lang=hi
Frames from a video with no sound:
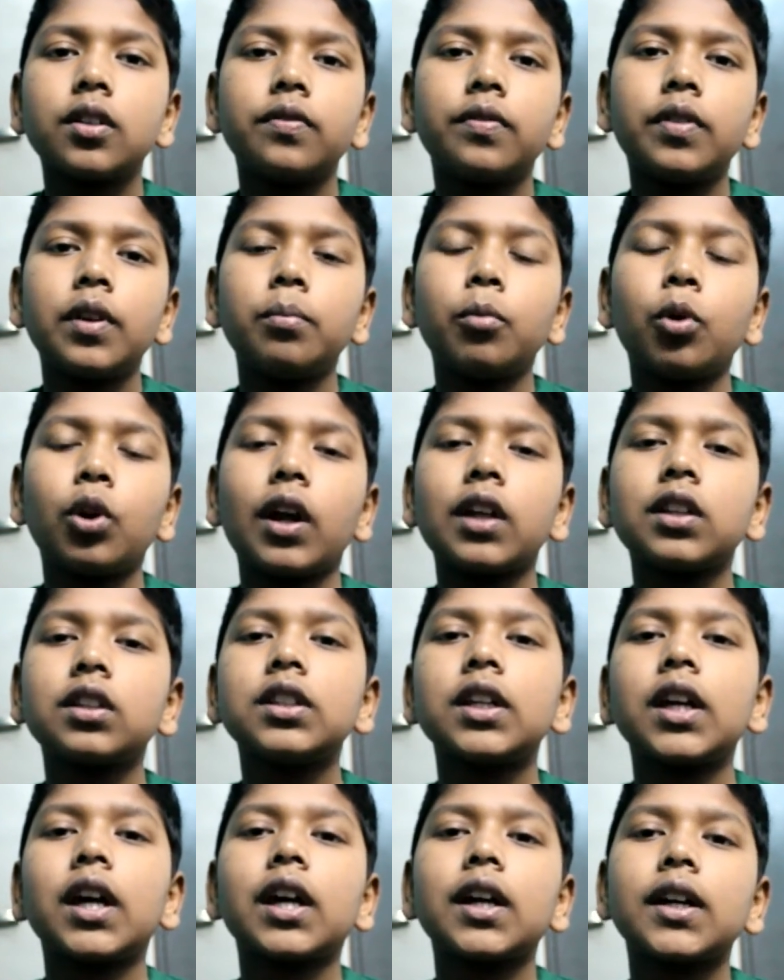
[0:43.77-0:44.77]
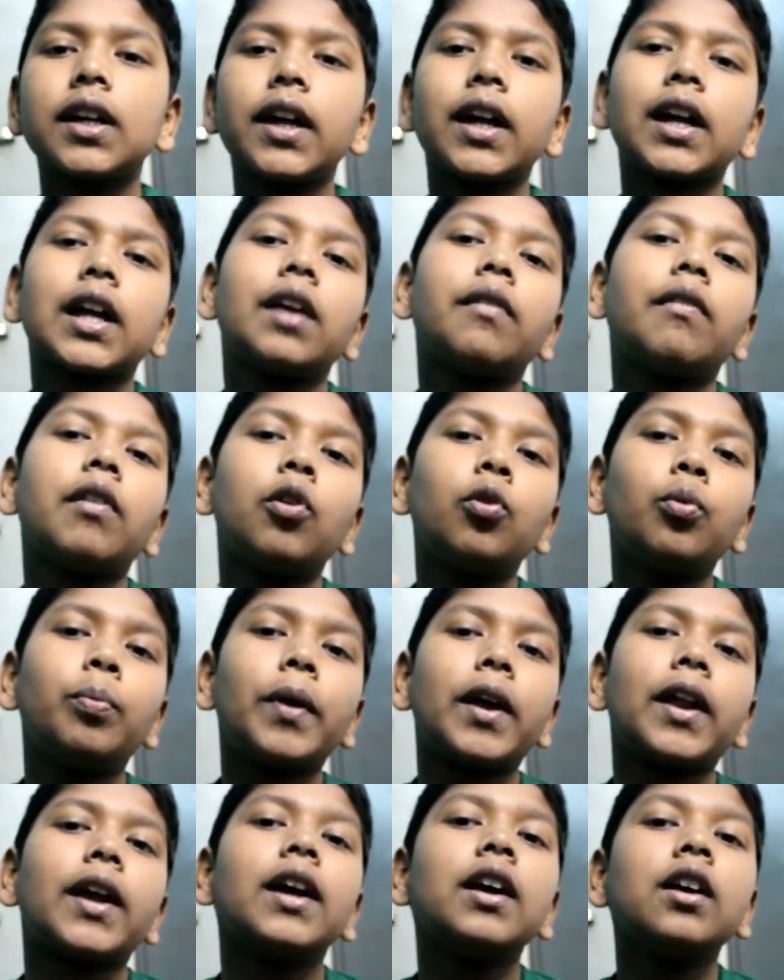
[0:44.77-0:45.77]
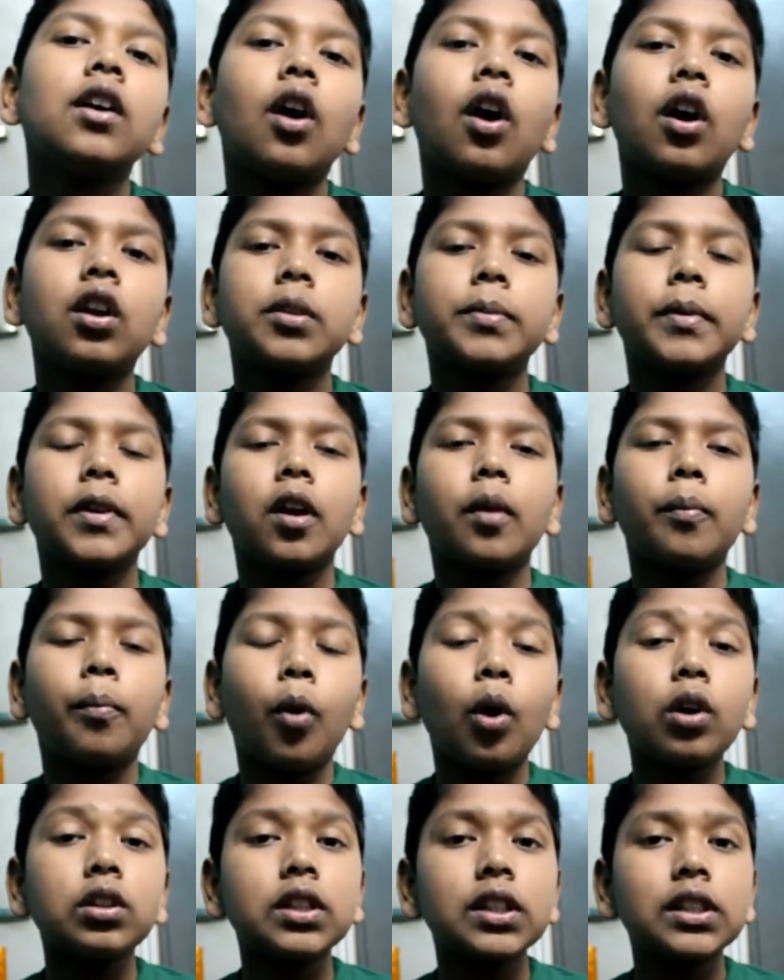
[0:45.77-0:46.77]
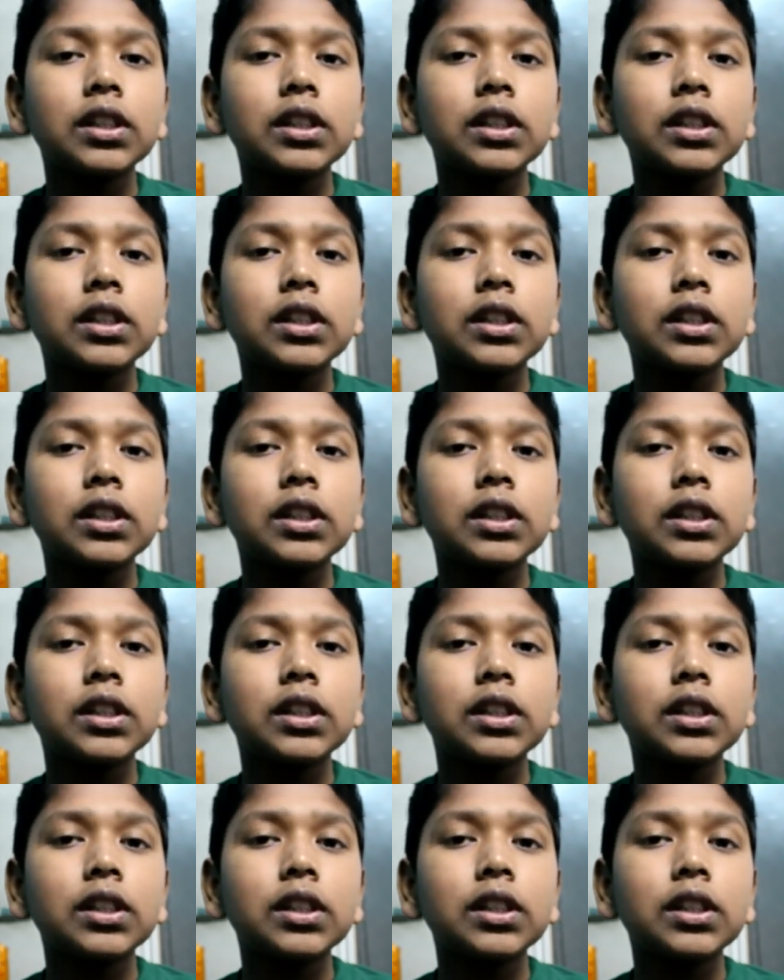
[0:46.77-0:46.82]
फिल्मोरा से एक एक लेवल ऊपर है और इसमें जो बहुत ही